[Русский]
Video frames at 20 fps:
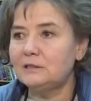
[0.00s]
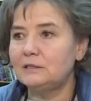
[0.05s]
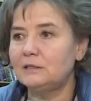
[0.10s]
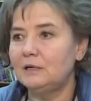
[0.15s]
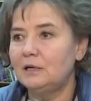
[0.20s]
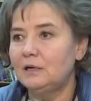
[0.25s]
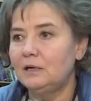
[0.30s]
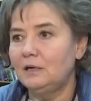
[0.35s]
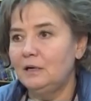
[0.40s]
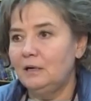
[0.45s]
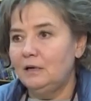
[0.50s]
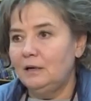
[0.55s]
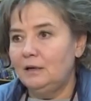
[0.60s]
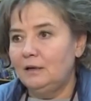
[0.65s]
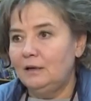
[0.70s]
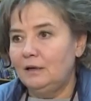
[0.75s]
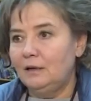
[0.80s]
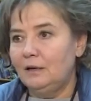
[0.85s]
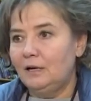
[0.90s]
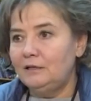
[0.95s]
Ирина
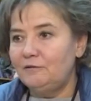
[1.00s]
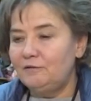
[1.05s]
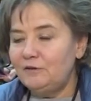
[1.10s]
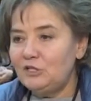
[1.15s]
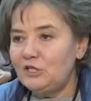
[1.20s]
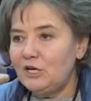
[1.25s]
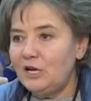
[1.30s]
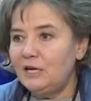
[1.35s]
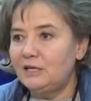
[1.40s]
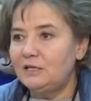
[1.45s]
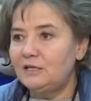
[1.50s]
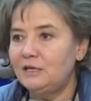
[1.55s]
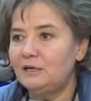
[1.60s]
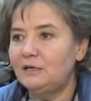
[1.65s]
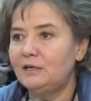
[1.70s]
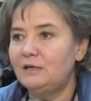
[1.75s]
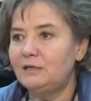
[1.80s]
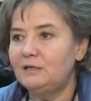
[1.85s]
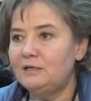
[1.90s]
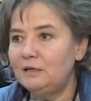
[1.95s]
Шаповалова презентовала
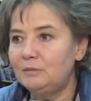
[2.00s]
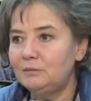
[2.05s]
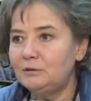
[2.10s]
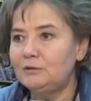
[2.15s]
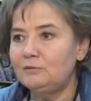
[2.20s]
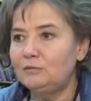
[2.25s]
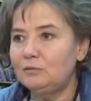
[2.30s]
гостям города